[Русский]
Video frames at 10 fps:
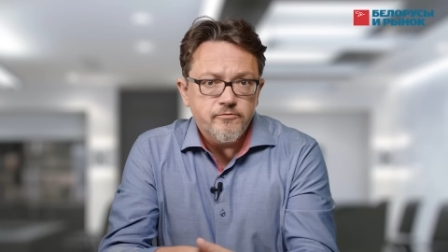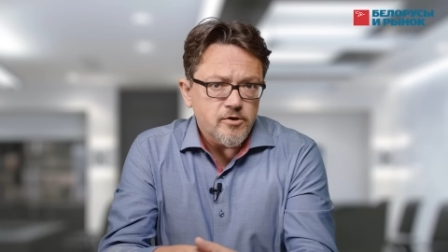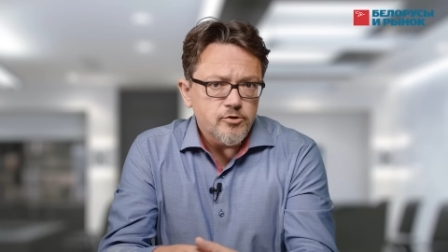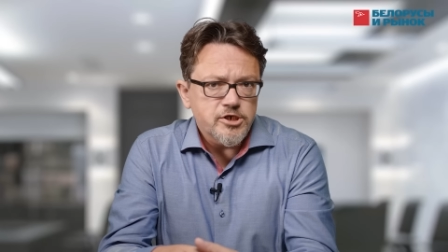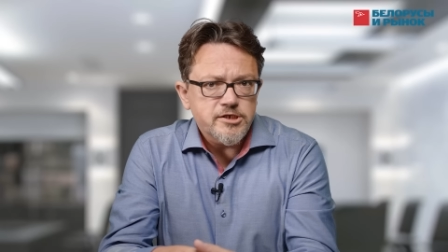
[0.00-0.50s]
А во
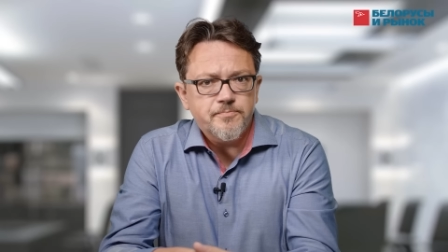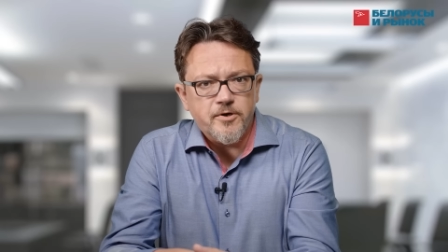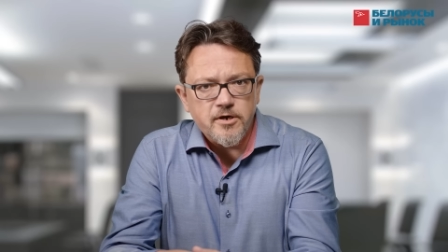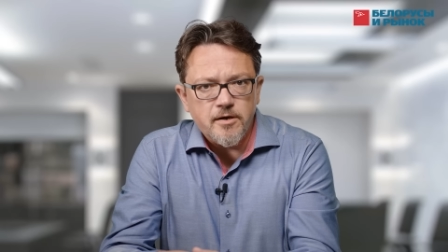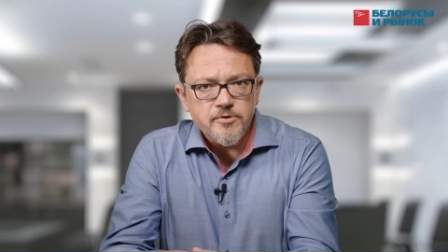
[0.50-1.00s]
второй части
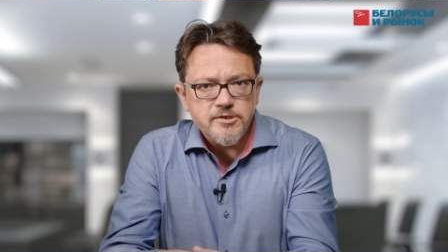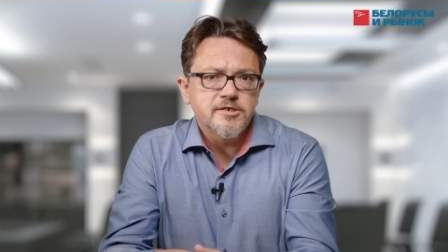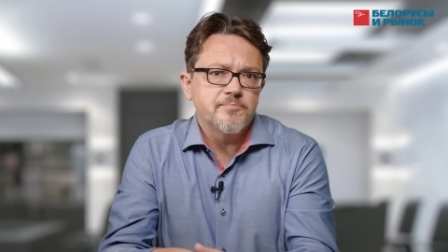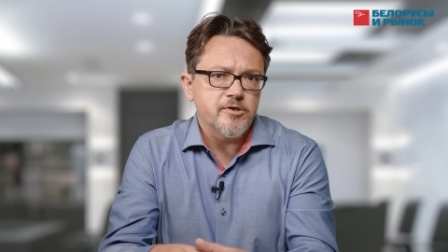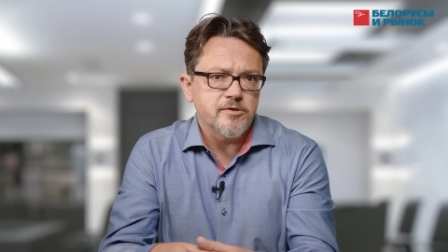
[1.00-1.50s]
программы с
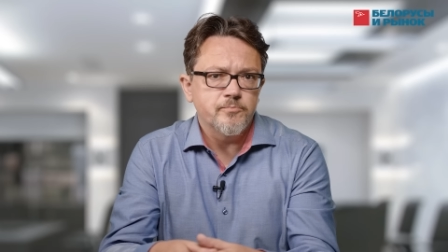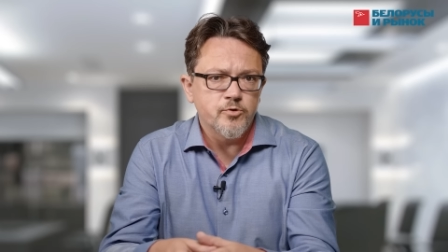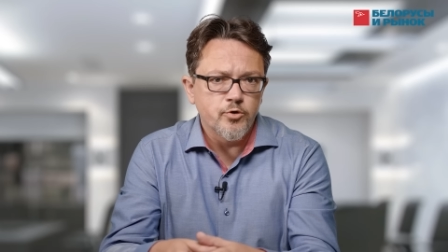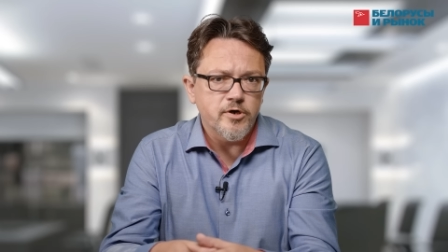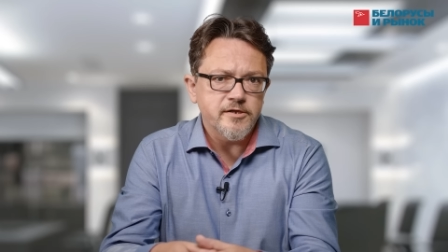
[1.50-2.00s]
экспертом
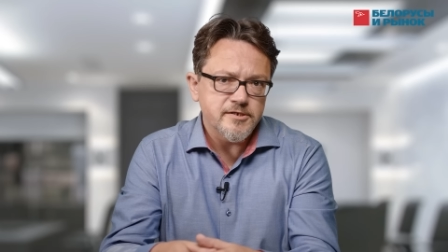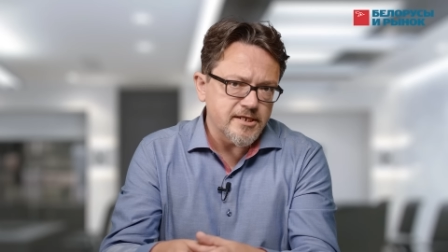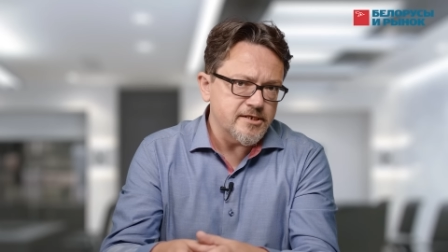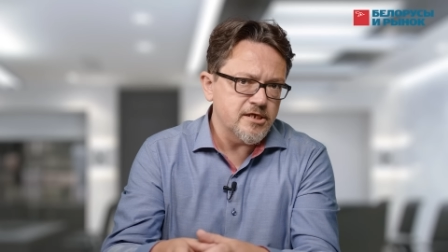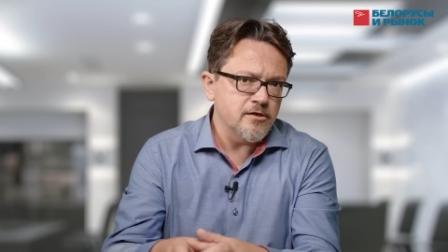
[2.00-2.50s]
бюро
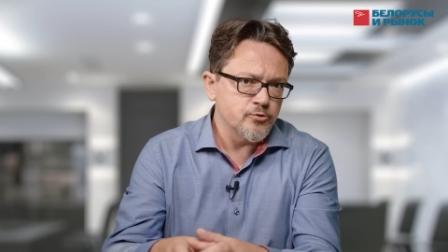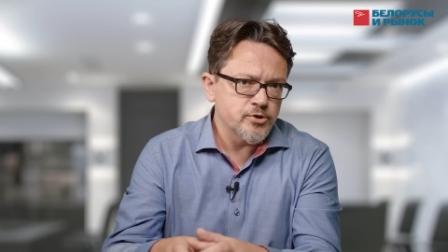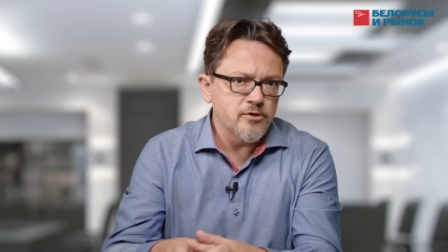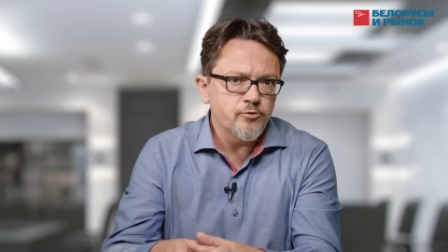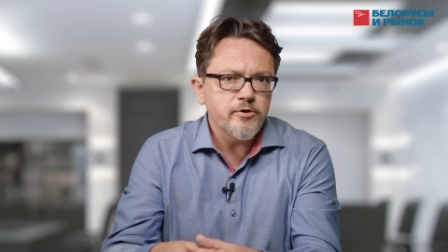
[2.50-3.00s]
Анастасией
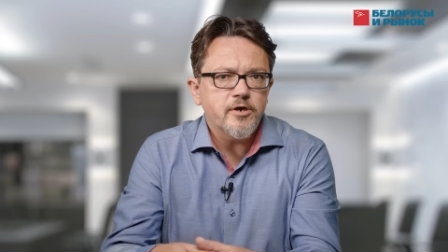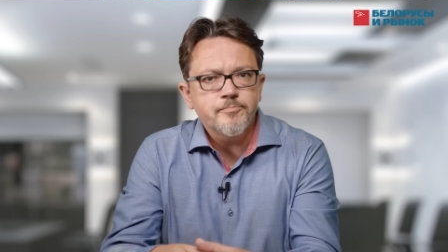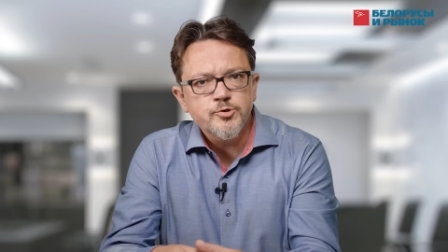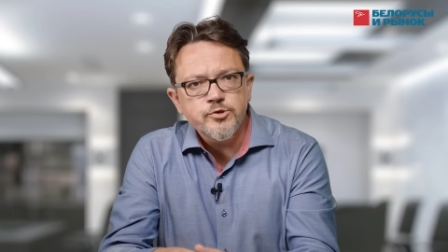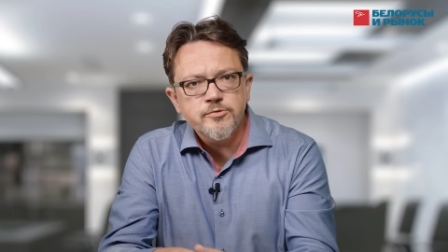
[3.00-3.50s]
Лузгиной
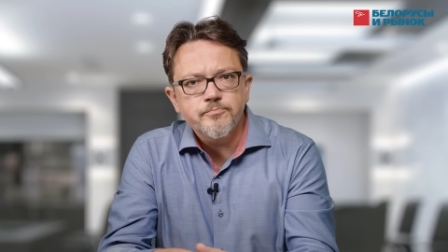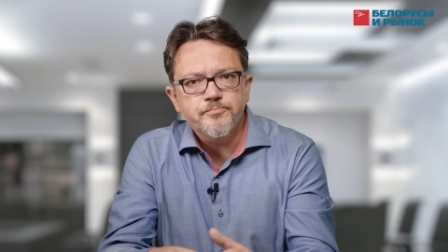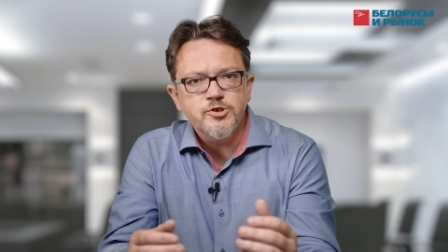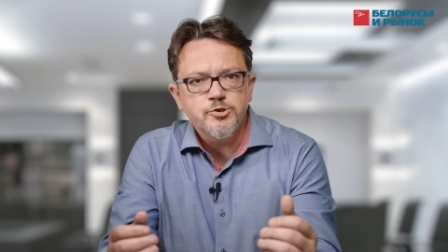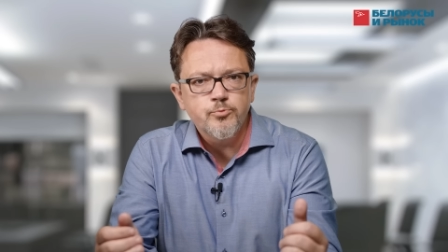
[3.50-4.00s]
обсудим,
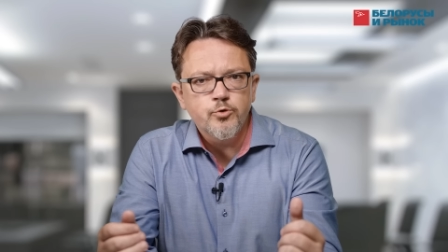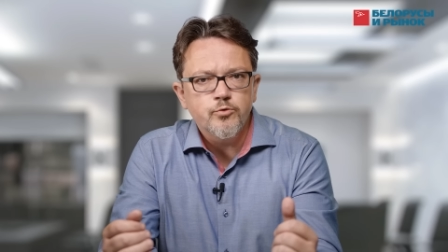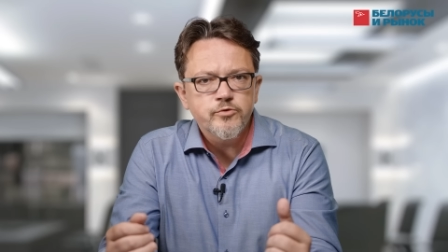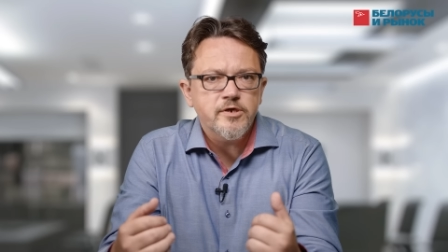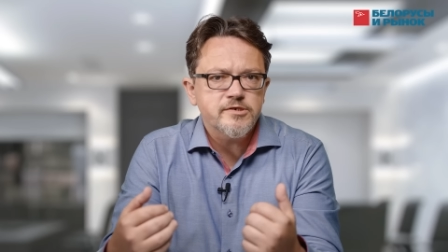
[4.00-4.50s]
почему
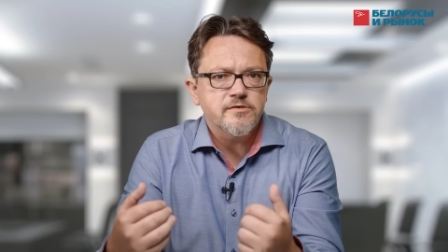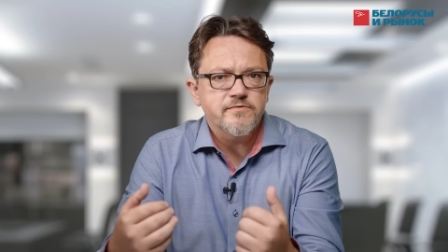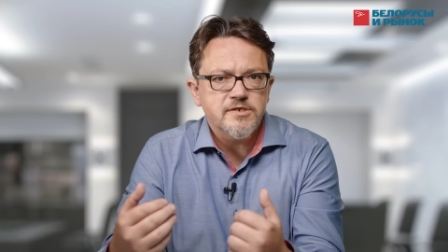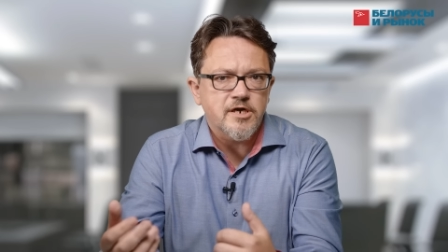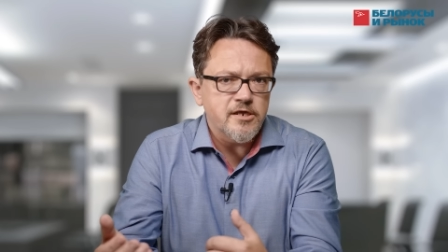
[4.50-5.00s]
у нас
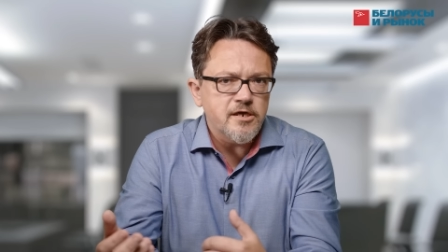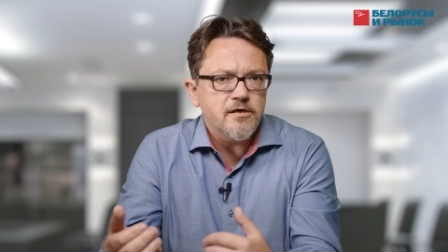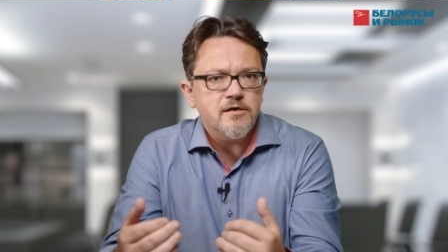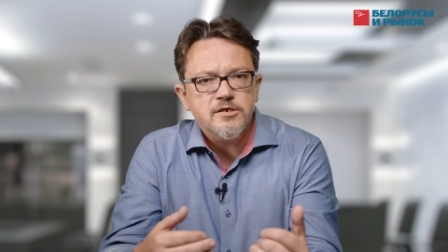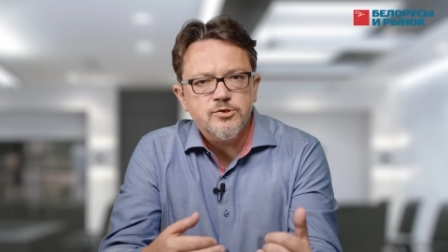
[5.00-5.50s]
в стране
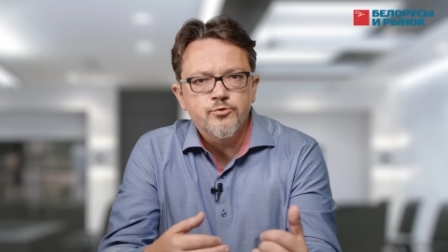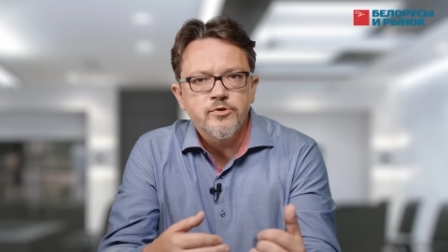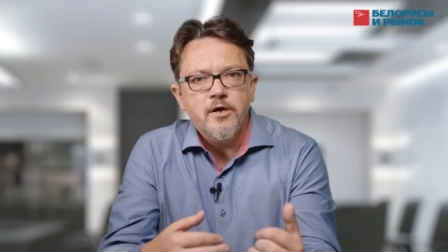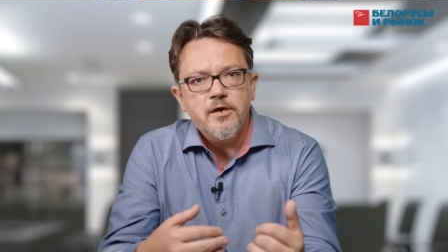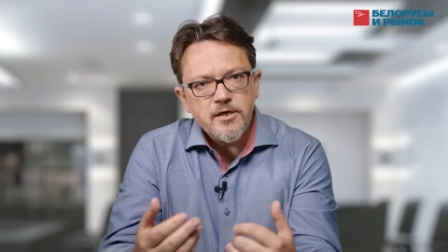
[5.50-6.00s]

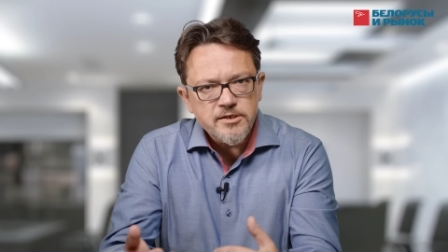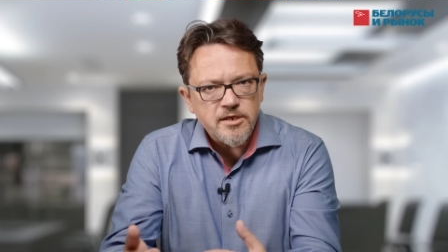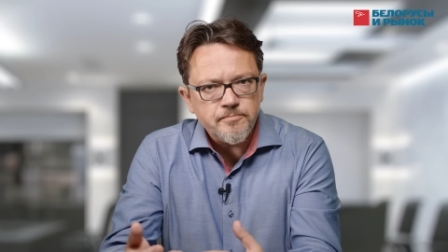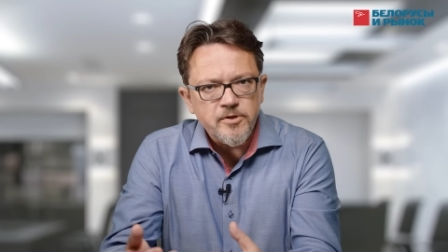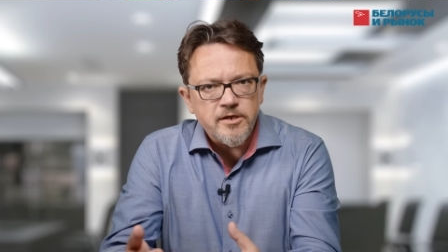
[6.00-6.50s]
растут и
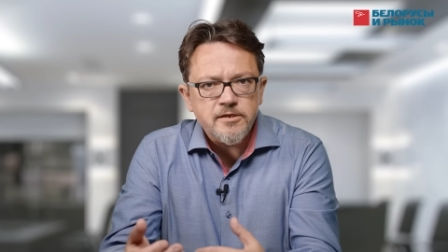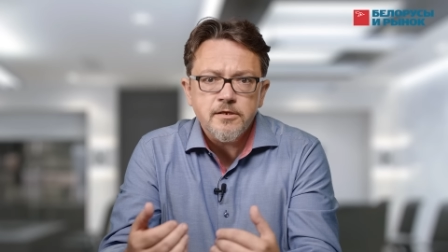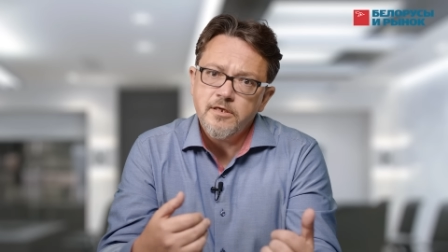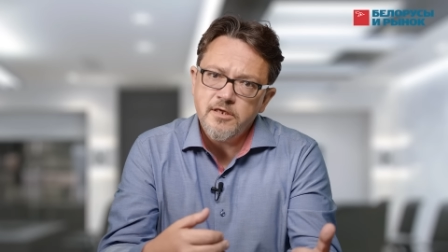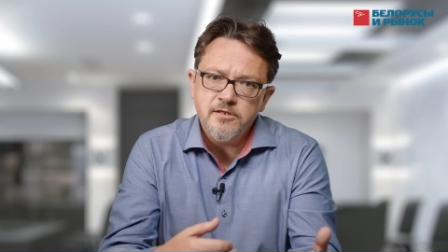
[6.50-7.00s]

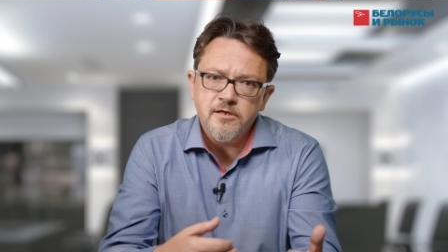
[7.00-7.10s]
зарплаты, и